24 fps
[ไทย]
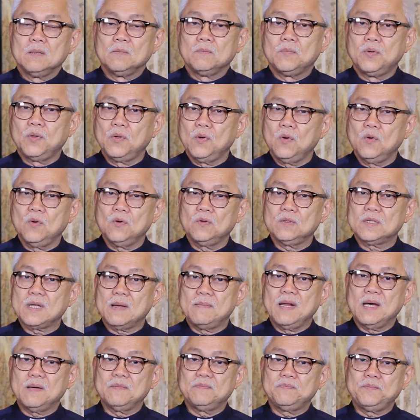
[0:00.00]
พระองค์กำ
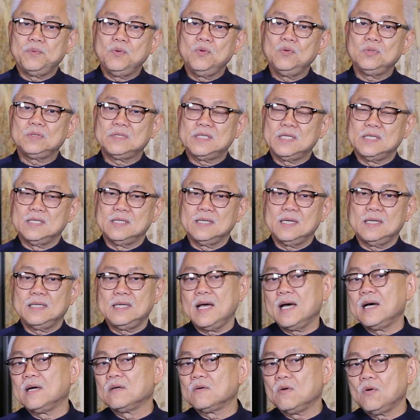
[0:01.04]
ลังพูดถึงอ
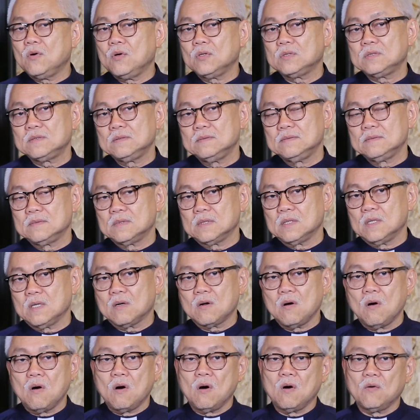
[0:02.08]
นาคต
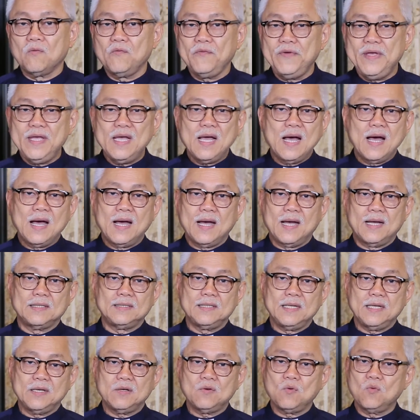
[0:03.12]
ของวิหาร
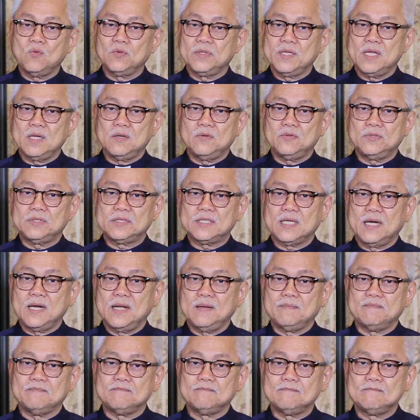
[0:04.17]
ในกรุงเยรูซาเล็ม